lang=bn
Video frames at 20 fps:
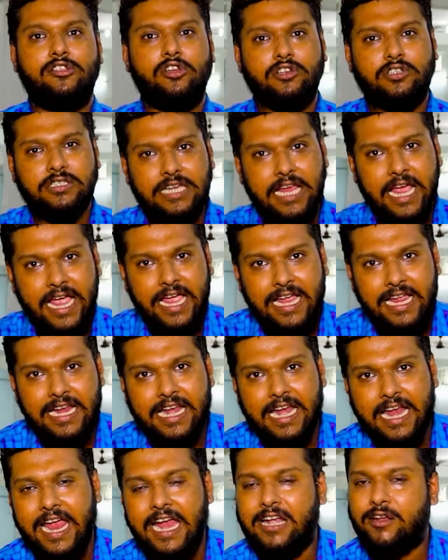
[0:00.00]
তো সেই
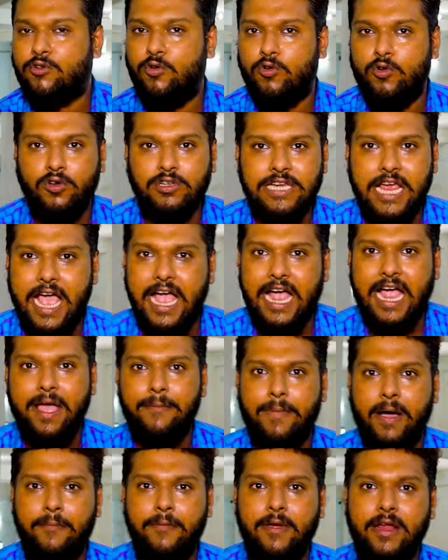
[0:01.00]
রেট কোনো
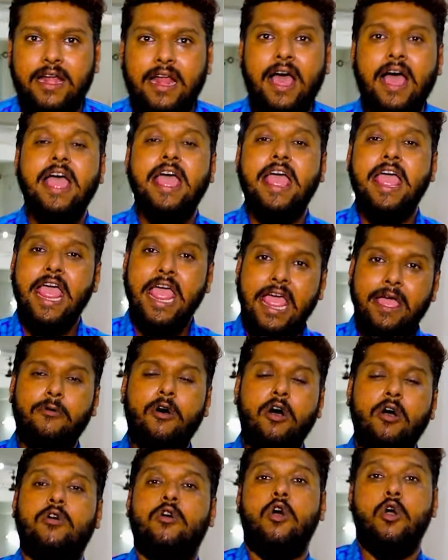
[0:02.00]
জায়গায় পাবেন না
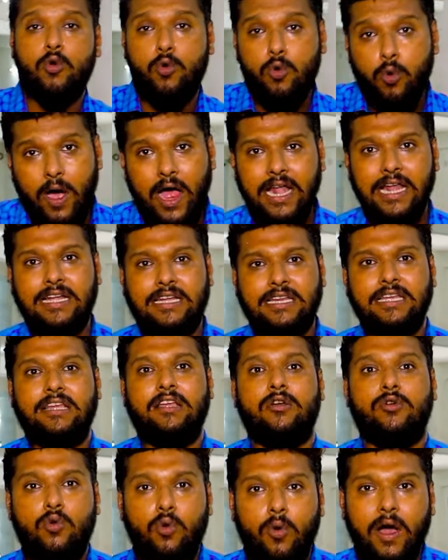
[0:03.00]
এবং কোয়ালিটি
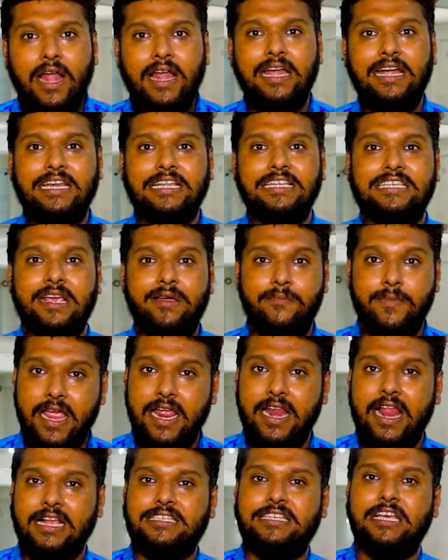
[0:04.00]
কোয়ালিটি যে
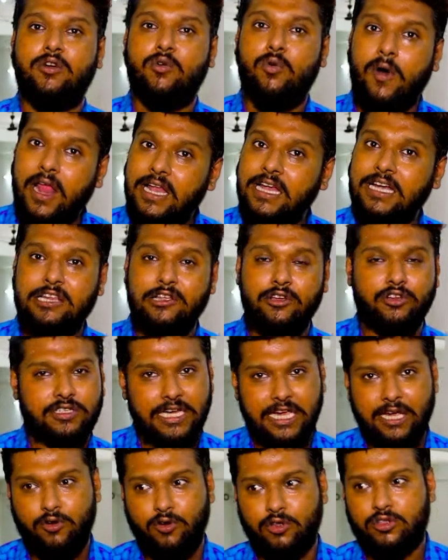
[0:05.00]
মেন আছে কোয়ালিটিও
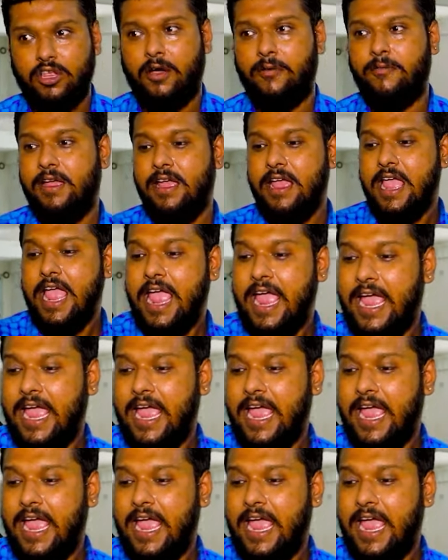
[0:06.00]
চেক করতে হবে